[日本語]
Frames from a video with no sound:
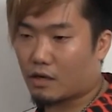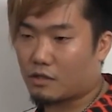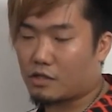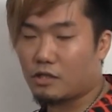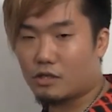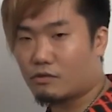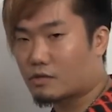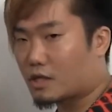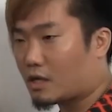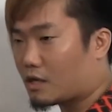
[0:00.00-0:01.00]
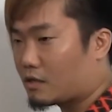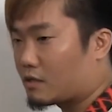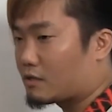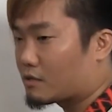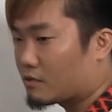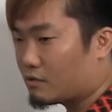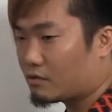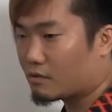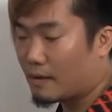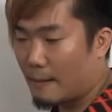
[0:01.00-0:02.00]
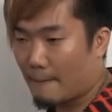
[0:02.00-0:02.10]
人気の差なんですけど、